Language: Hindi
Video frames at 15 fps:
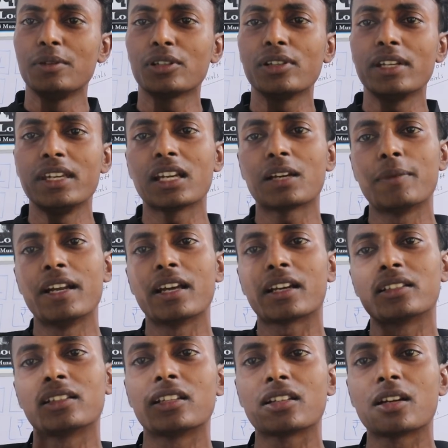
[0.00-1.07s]
बिल्कुल एक महीने
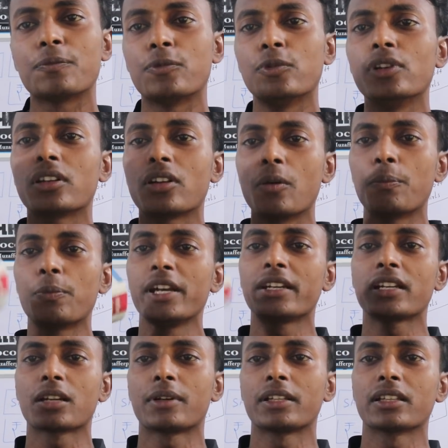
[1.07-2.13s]
के अंदर इसका फुल
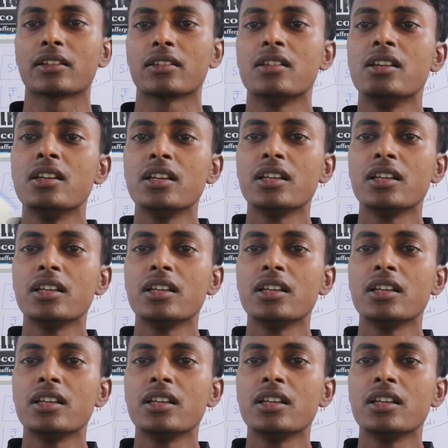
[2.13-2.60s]
कंप्लीट करवा देंगे